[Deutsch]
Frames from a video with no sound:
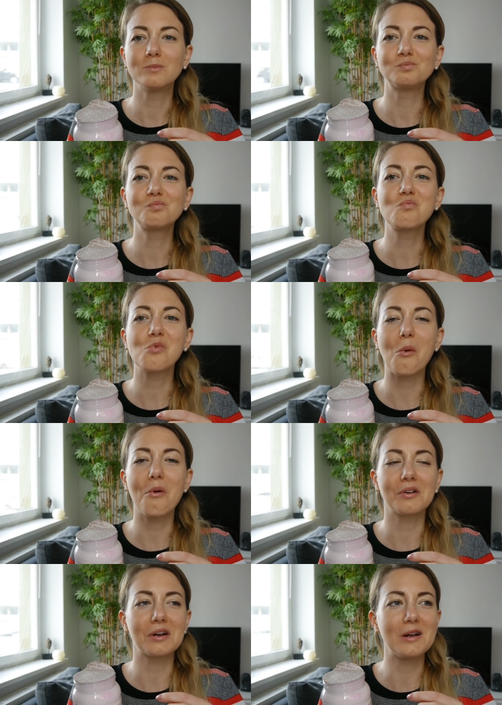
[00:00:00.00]
Mmh,
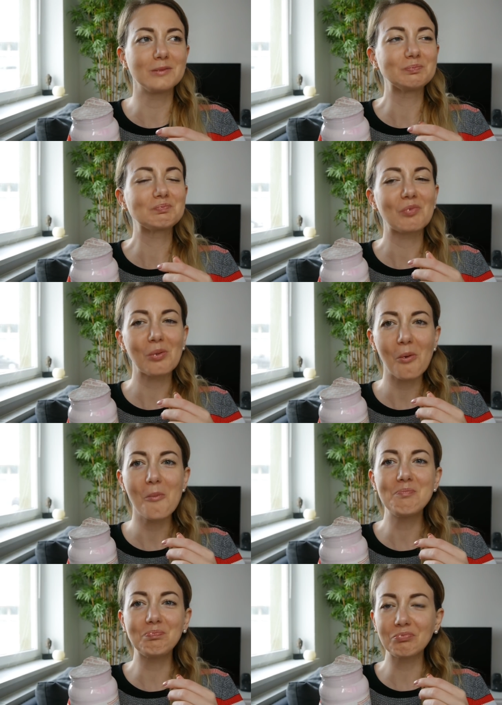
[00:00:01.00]
oh geil.
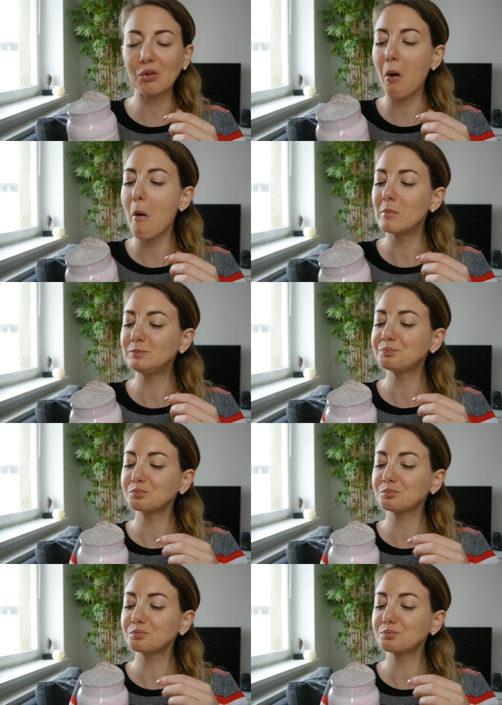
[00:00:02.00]
Mhm.